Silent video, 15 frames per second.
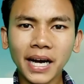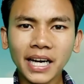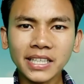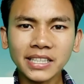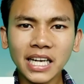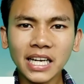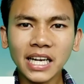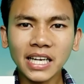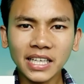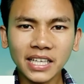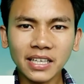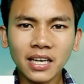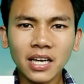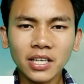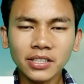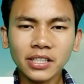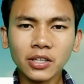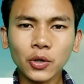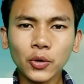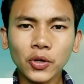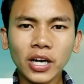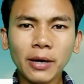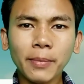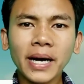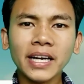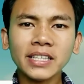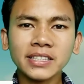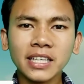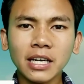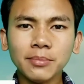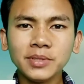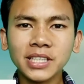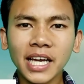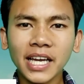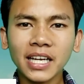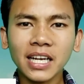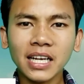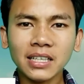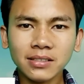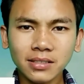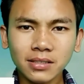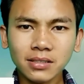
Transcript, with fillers: बाहर जाना है ये कोरोना वायरस कब जाएगा